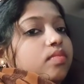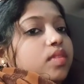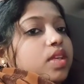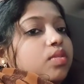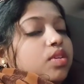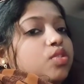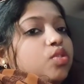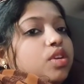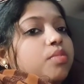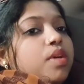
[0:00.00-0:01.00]
क्योंकि
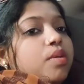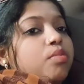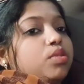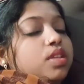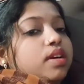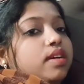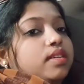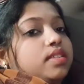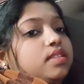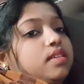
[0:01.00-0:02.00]
छोटा बाबू था
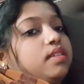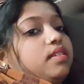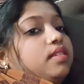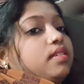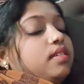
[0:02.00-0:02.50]
इसलिए